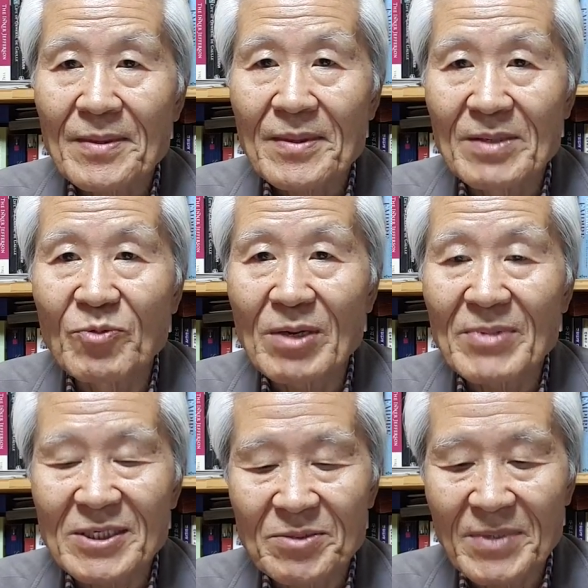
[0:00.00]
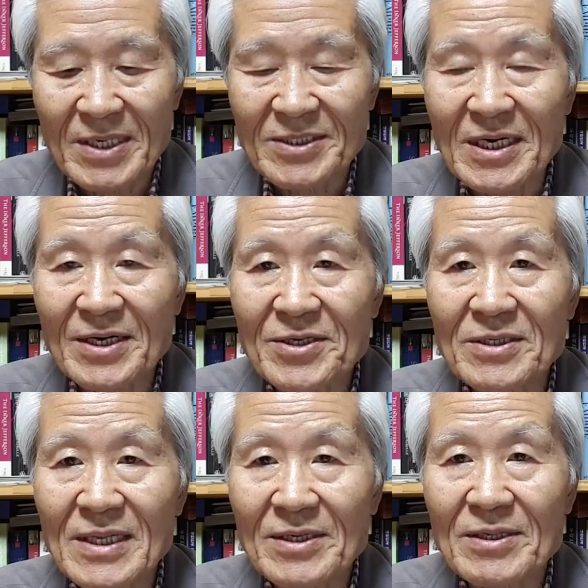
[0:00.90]
너무나 많지만 제가
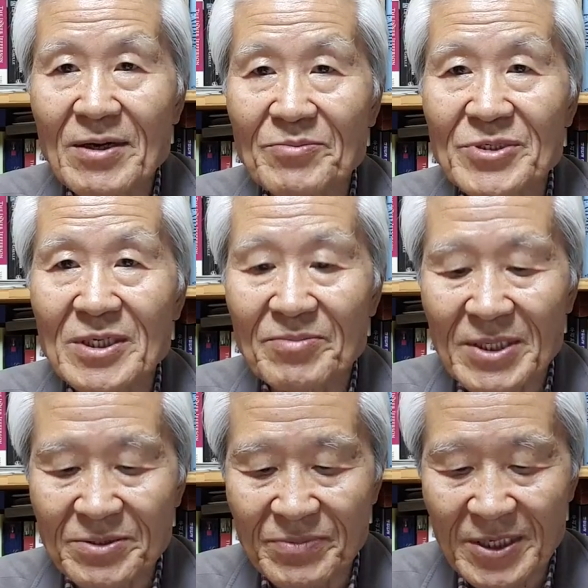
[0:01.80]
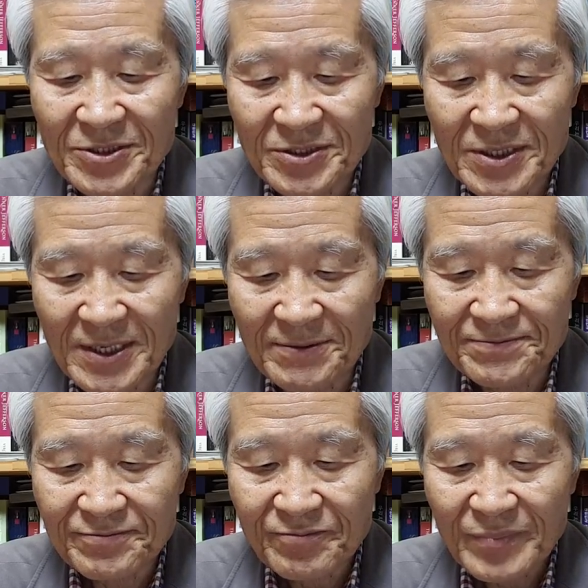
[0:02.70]
기억나는 대로 한번 적어봤습니다. 첫째,
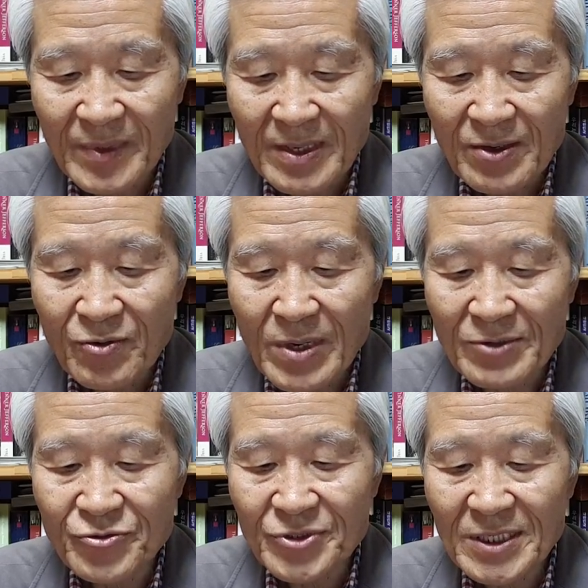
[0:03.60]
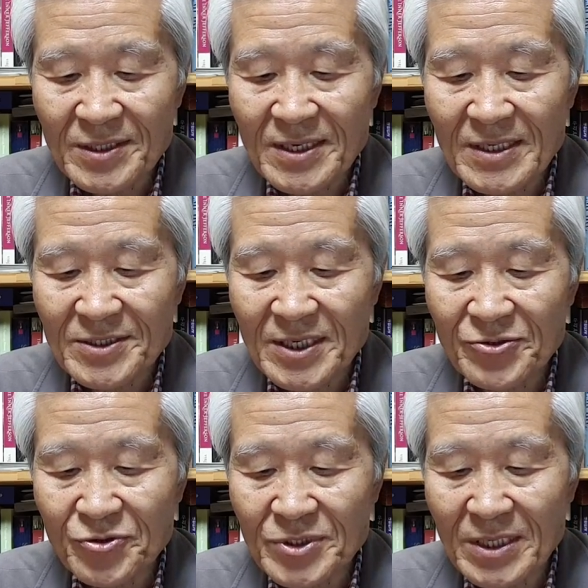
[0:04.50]
광주 사태
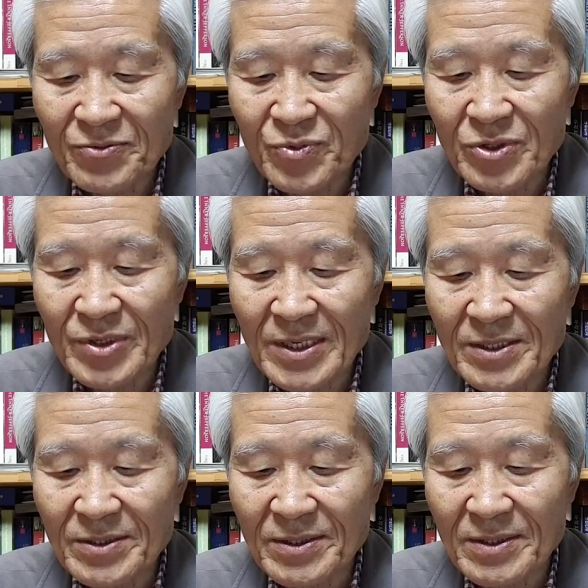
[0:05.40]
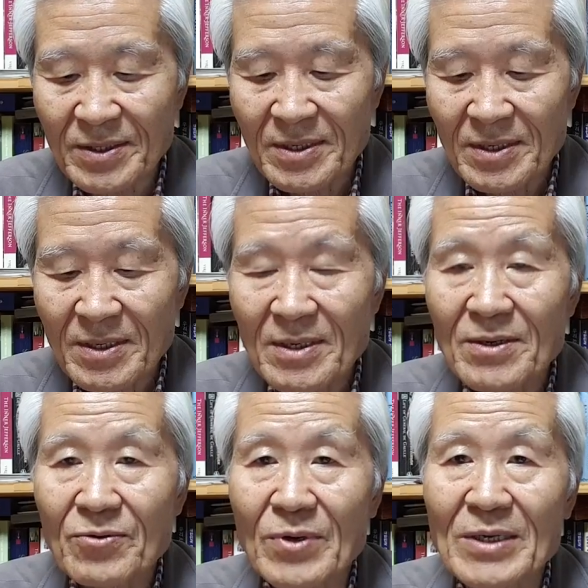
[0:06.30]
재조사위원회는
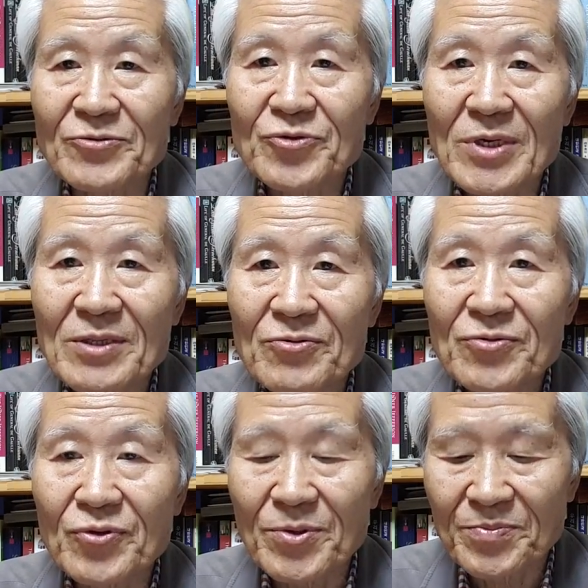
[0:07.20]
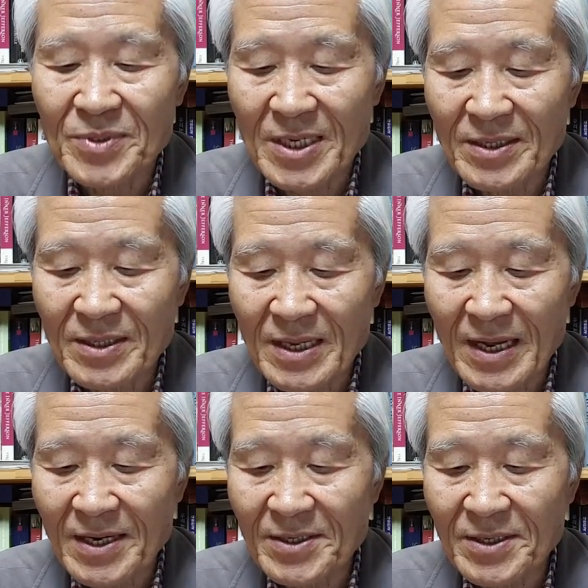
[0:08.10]
광주에 투입된
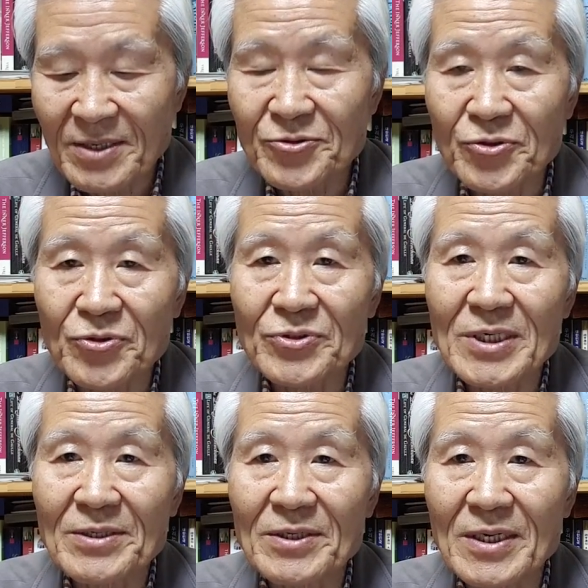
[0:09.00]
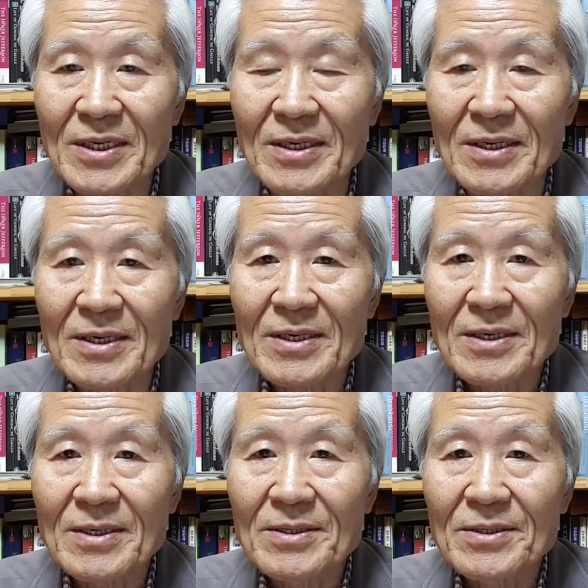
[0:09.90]
헬기 조종사들이
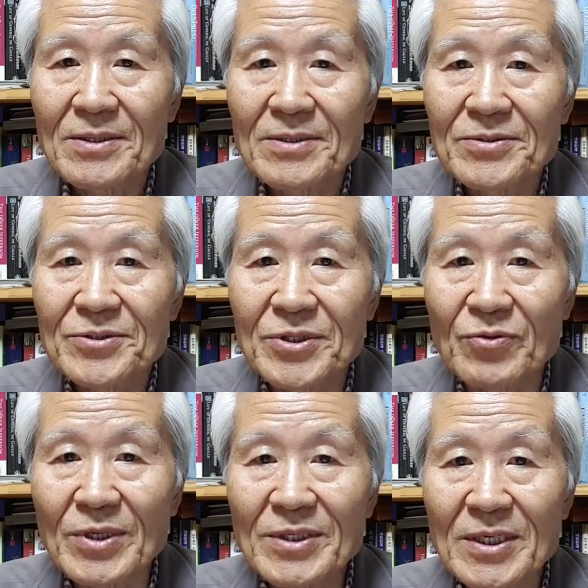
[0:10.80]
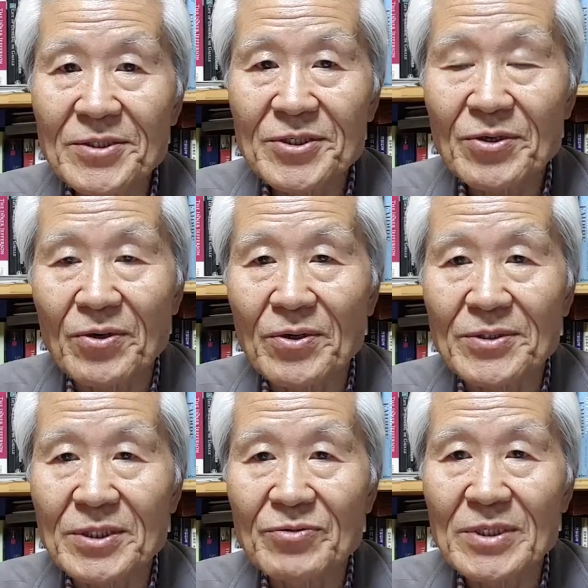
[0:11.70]
전원 일치로
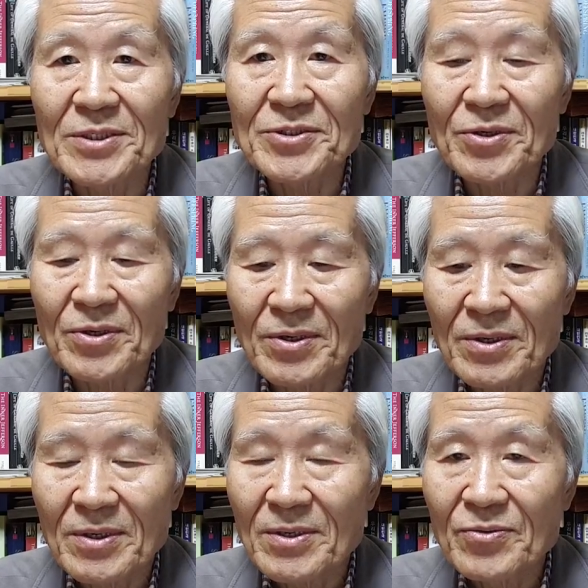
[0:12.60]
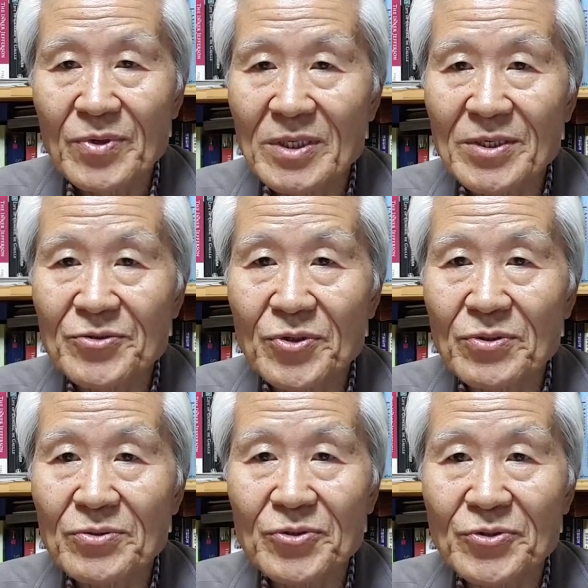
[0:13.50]
전원 일치로 우리는
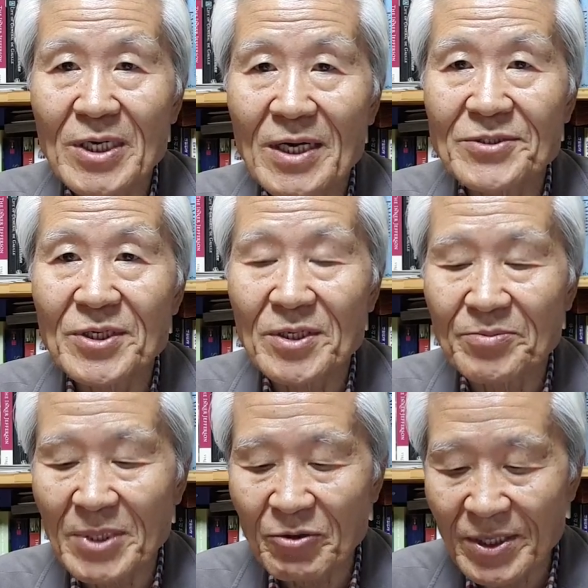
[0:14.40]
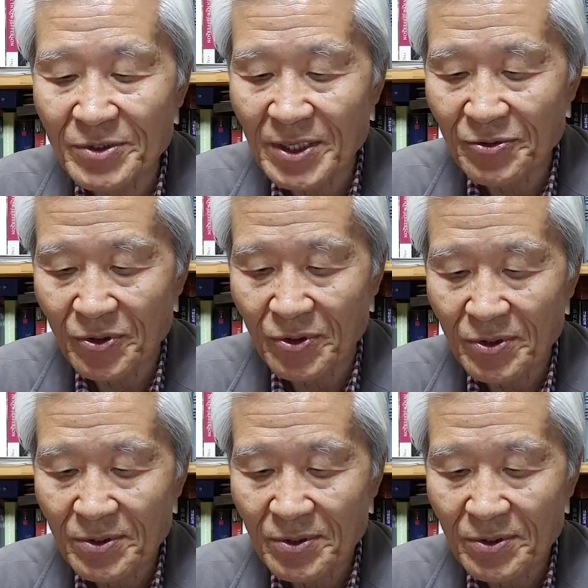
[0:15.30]
기총소사 한 적이 없다고 했는데도